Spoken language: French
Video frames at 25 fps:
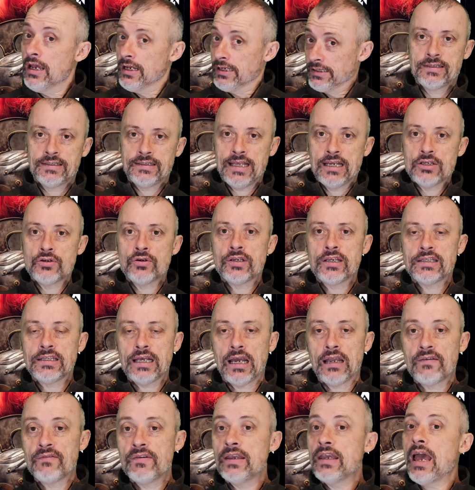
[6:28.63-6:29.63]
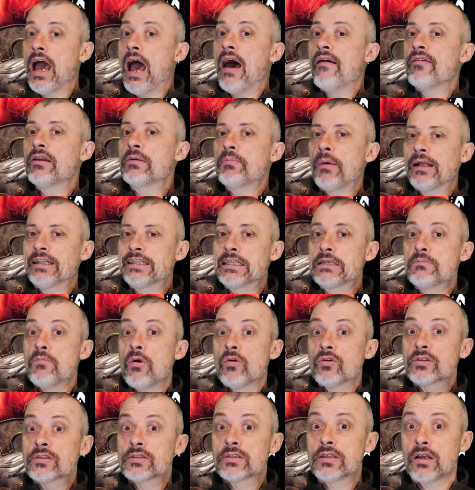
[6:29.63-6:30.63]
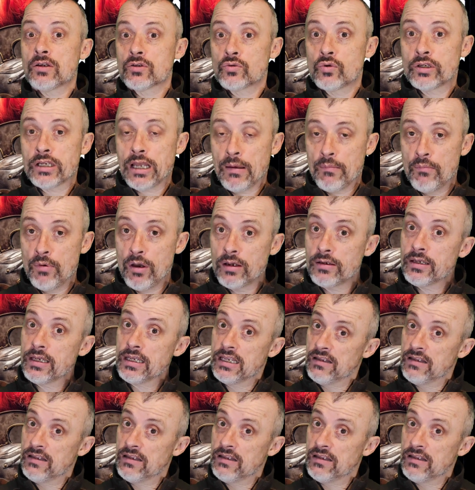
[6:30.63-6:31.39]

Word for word: C'est un jeu qui est arrivé avec pratiquement sans aucun bug.